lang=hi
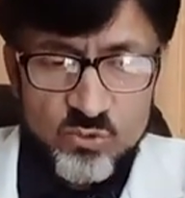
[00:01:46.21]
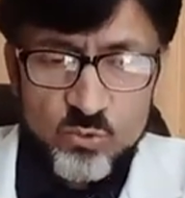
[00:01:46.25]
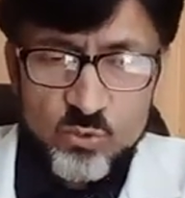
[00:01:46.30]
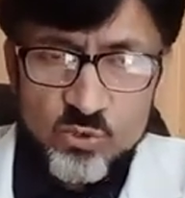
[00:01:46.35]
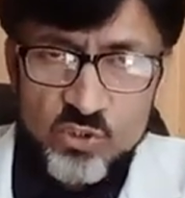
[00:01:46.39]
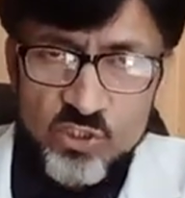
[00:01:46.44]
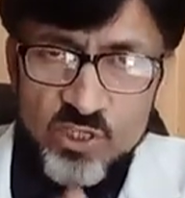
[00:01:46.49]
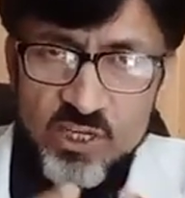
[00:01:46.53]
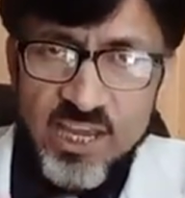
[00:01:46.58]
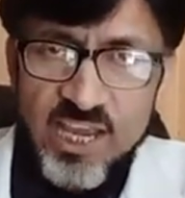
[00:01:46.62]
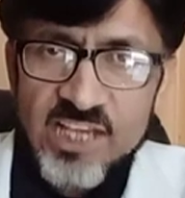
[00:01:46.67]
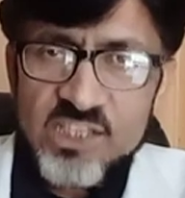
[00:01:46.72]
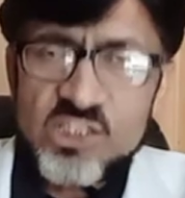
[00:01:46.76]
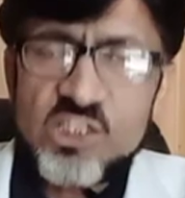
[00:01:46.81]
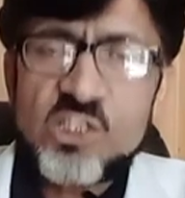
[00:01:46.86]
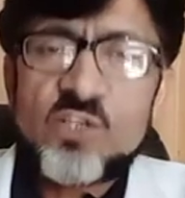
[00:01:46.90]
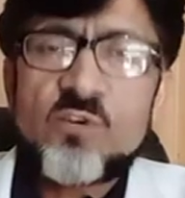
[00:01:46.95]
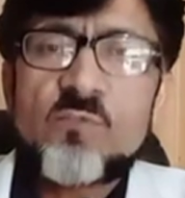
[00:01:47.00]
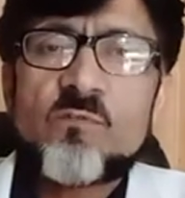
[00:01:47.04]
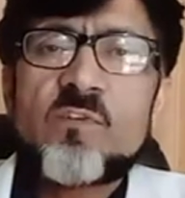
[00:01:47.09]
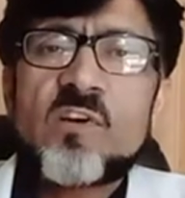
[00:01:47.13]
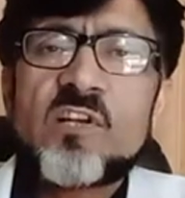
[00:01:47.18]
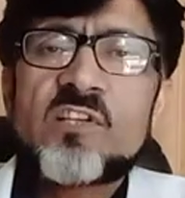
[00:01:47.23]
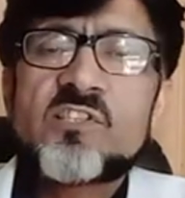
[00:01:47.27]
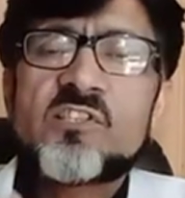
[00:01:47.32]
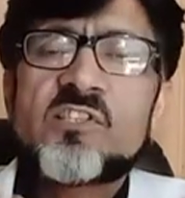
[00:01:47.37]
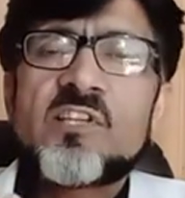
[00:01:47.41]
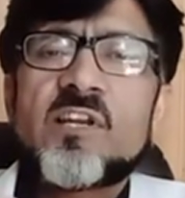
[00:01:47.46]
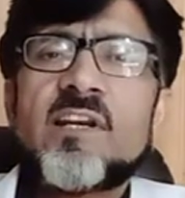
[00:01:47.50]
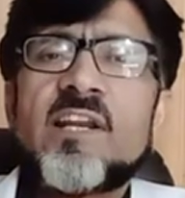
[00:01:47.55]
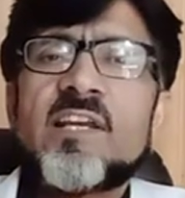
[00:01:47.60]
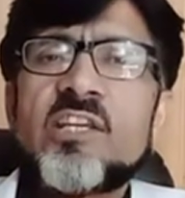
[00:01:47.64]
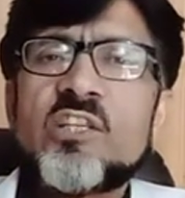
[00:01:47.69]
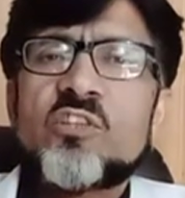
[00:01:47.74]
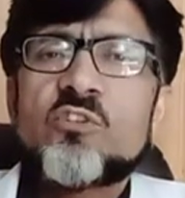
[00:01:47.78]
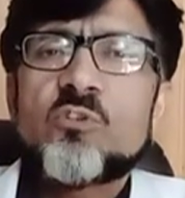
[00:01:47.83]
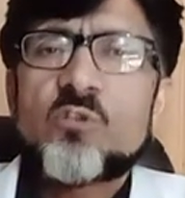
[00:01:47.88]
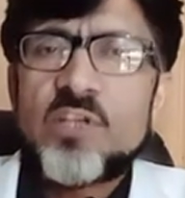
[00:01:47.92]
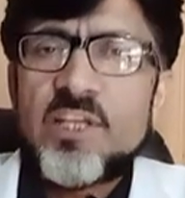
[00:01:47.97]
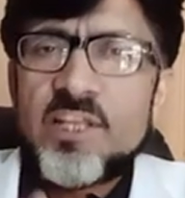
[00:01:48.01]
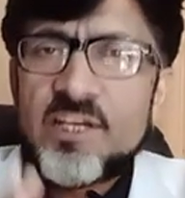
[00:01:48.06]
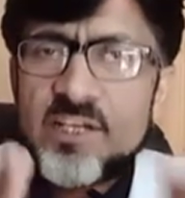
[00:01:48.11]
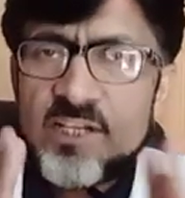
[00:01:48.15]
तो ये एसिड रिफ्लक्स करना ये
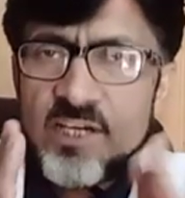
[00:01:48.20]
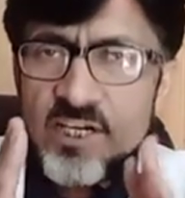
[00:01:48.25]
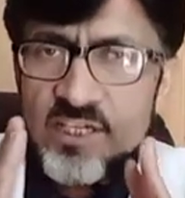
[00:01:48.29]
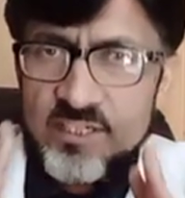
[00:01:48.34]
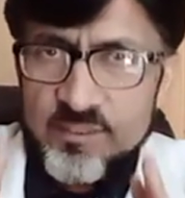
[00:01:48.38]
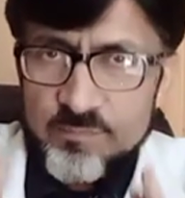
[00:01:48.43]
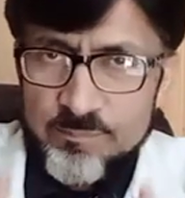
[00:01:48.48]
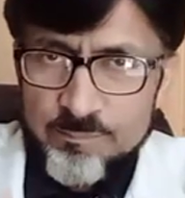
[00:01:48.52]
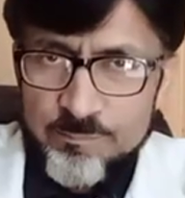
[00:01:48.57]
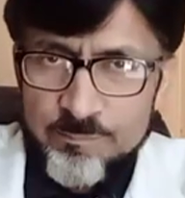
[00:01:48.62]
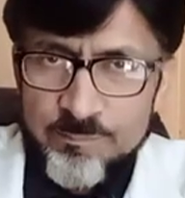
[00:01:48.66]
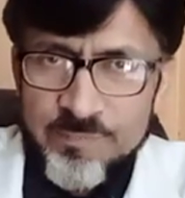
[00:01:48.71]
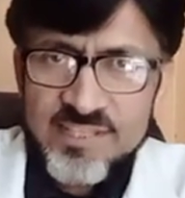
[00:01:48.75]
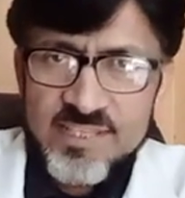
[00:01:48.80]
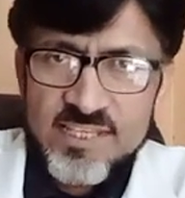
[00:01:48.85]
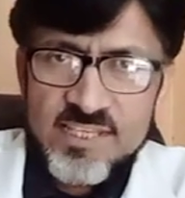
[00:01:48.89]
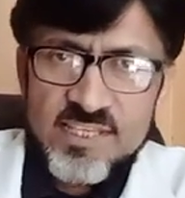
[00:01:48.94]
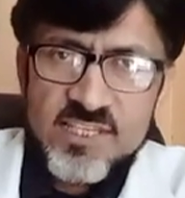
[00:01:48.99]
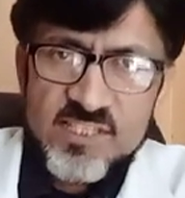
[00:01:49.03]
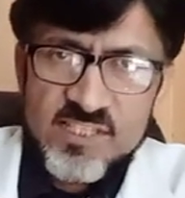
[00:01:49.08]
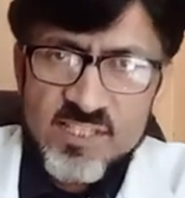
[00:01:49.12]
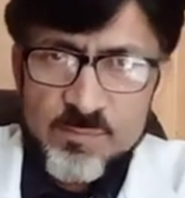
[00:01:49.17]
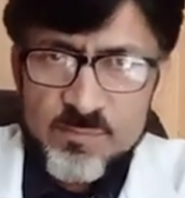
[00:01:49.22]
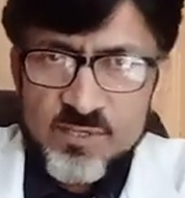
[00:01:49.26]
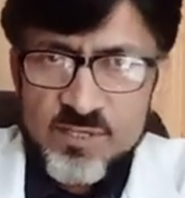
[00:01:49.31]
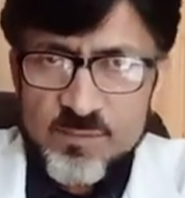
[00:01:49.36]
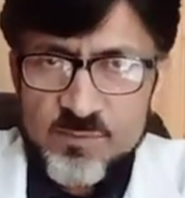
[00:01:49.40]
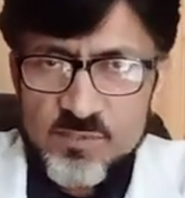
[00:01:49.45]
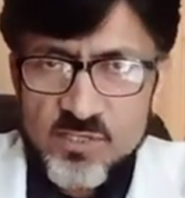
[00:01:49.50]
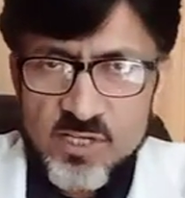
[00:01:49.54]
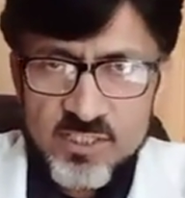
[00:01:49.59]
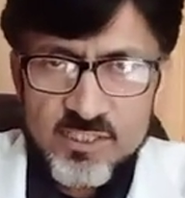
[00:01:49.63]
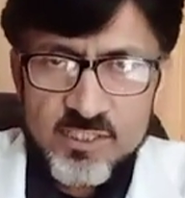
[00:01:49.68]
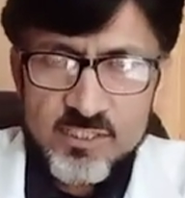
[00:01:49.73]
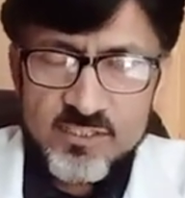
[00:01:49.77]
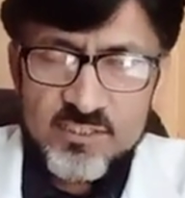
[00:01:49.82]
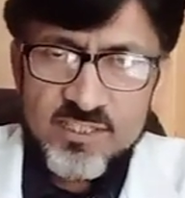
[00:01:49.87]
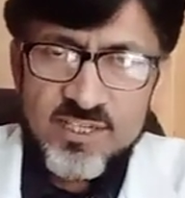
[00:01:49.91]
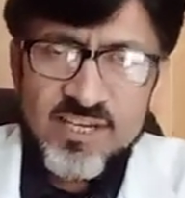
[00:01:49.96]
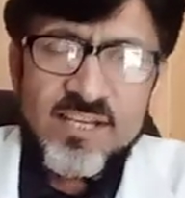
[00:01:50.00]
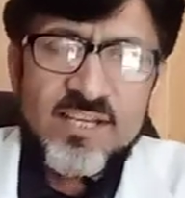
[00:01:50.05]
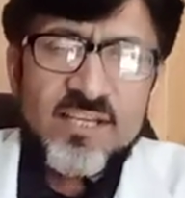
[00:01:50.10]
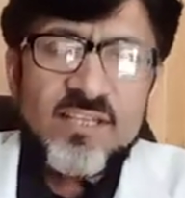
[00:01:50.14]
तो क्लियर कट मैदे की सिम्टम्स आ
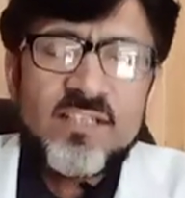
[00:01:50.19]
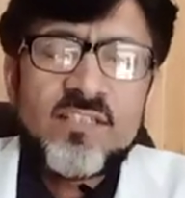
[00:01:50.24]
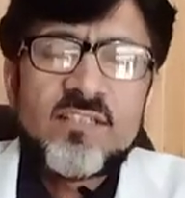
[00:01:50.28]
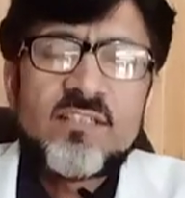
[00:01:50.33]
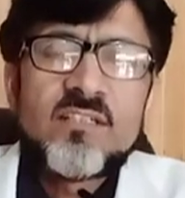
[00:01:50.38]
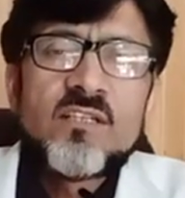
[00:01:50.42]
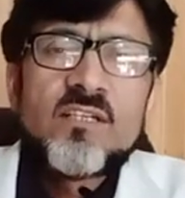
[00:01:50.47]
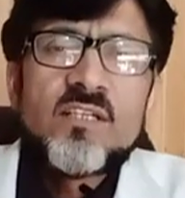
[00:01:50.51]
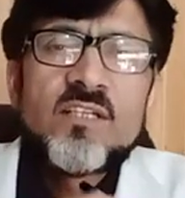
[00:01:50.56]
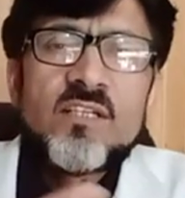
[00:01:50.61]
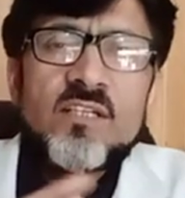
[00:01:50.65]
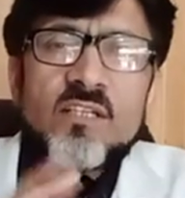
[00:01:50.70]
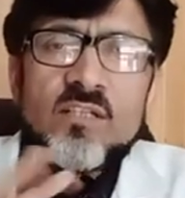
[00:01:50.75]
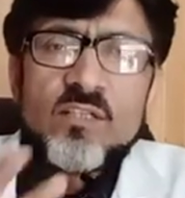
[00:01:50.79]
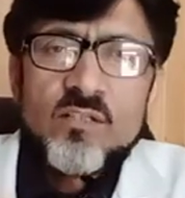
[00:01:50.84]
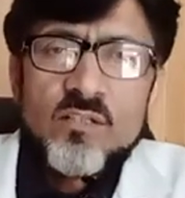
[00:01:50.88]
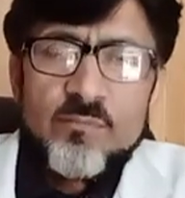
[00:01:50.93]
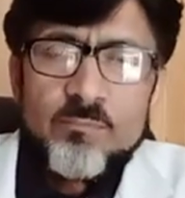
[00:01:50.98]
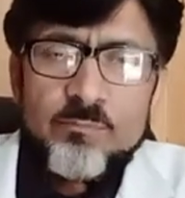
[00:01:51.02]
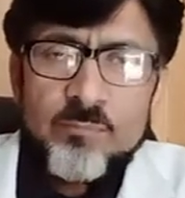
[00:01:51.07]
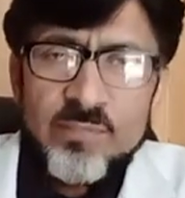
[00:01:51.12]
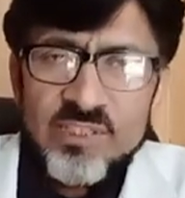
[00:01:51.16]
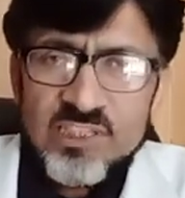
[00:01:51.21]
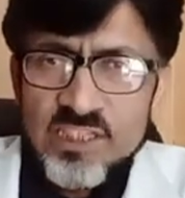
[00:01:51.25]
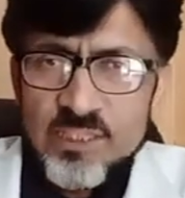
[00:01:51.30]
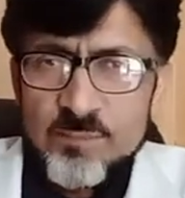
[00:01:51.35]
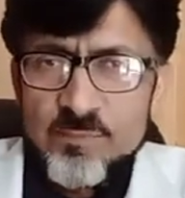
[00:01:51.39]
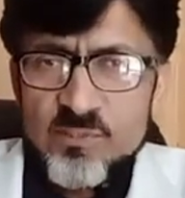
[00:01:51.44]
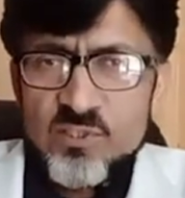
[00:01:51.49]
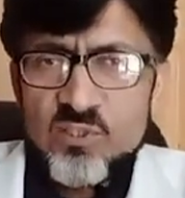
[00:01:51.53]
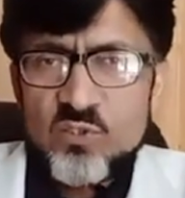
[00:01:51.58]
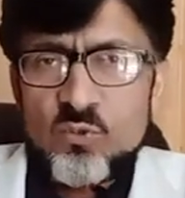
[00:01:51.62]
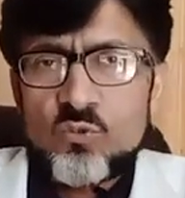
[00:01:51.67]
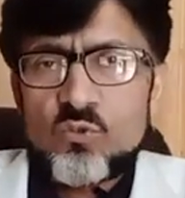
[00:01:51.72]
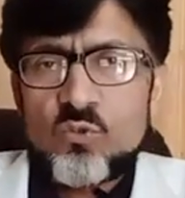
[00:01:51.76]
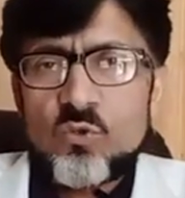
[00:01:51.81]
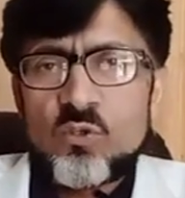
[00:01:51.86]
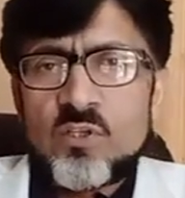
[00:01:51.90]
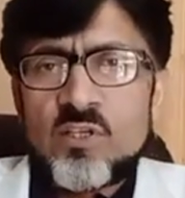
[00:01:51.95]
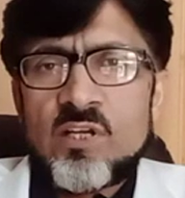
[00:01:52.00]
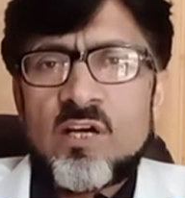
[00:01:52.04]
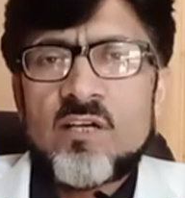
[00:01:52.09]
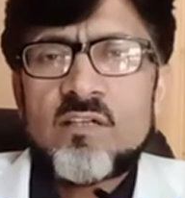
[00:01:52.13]
जाती हैं लेकिन मतली महसूस
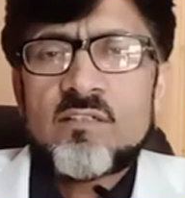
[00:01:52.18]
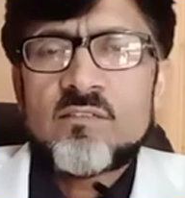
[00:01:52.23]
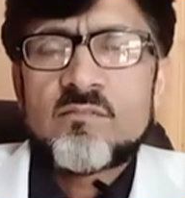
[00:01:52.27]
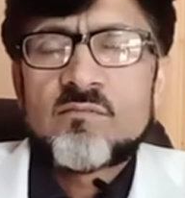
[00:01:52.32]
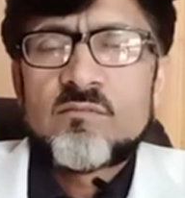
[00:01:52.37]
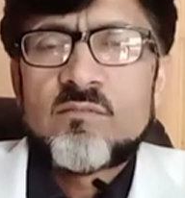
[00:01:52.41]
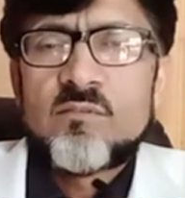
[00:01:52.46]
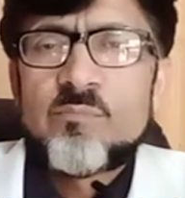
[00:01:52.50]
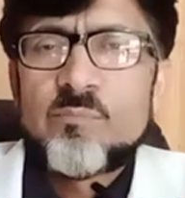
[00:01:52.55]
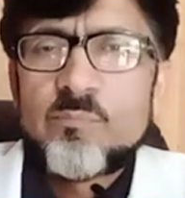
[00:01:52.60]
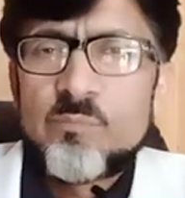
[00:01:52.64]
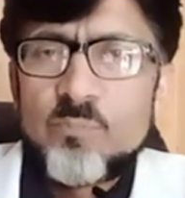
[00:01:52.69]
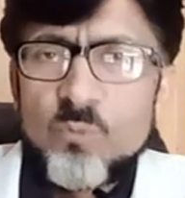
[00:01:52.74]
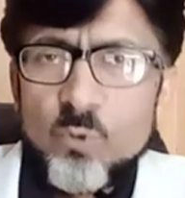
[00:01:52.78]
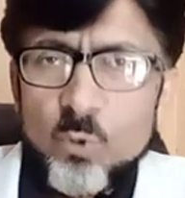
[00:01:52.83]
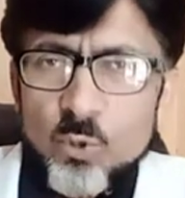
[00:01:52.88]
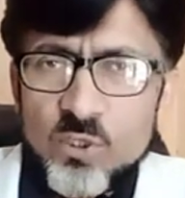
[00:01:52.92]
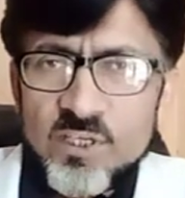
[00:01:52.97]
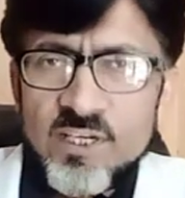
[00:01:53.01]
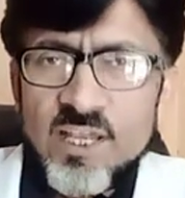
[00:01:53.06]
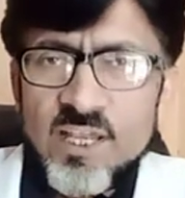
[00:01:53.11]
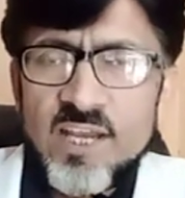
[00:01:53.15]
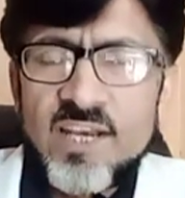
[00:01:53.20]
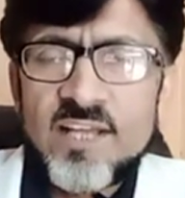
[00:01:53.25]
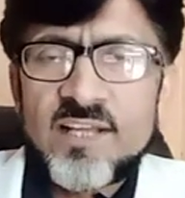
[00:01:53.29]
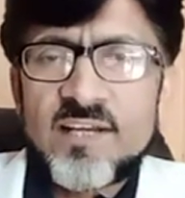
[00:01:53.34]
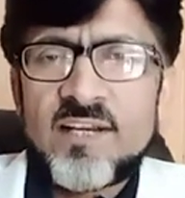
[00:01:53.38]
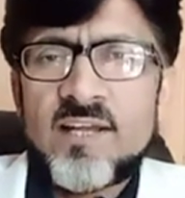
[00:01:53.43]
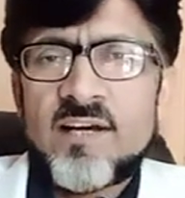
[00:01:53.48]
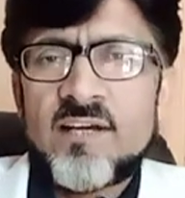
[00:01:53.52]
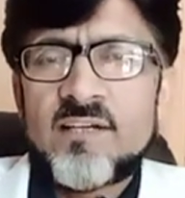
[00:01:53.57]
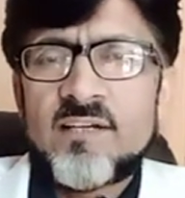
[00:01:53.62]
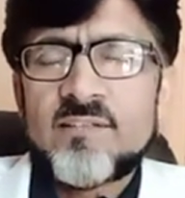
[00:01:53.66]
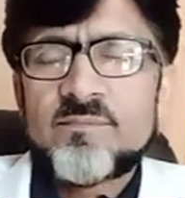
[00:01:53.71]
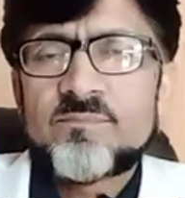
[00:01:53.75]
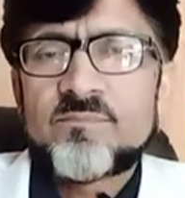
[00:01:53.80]
होना भूख ना लगना